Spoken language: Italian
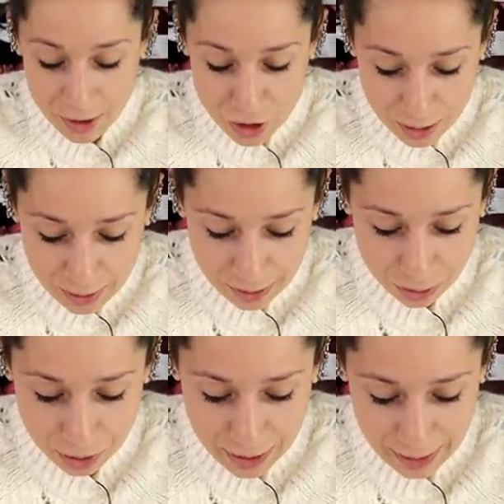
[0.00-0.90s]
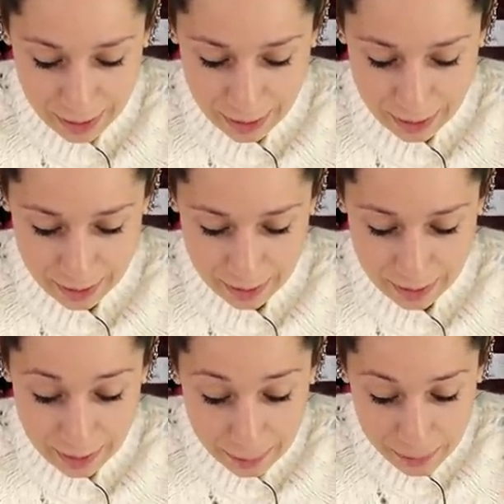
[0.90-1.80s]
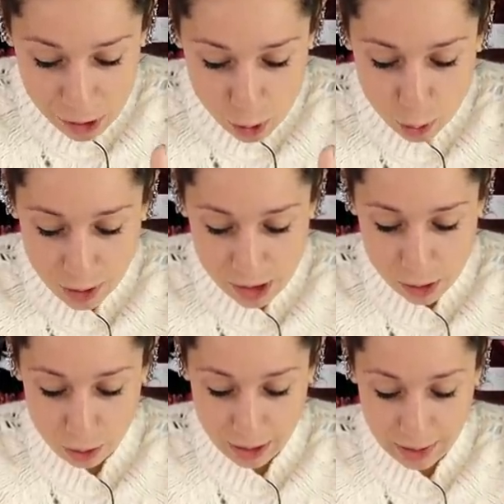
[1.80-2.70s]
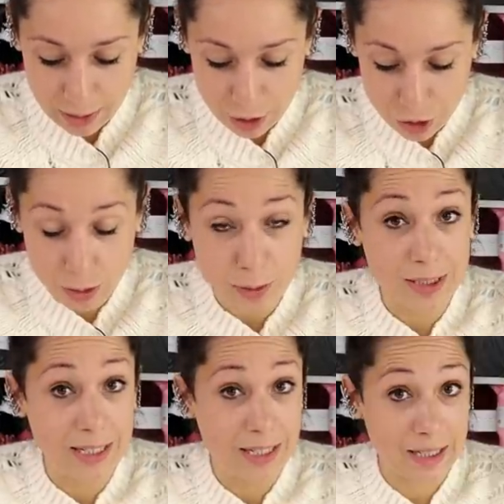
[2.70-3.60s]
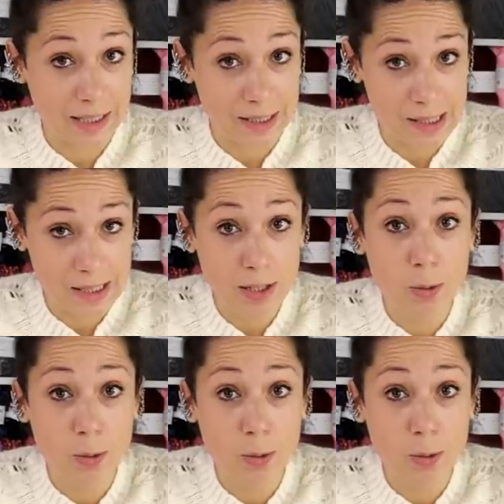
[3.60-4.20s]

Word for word: Ci ha detto che eh, le misure sono 35 di larghezza,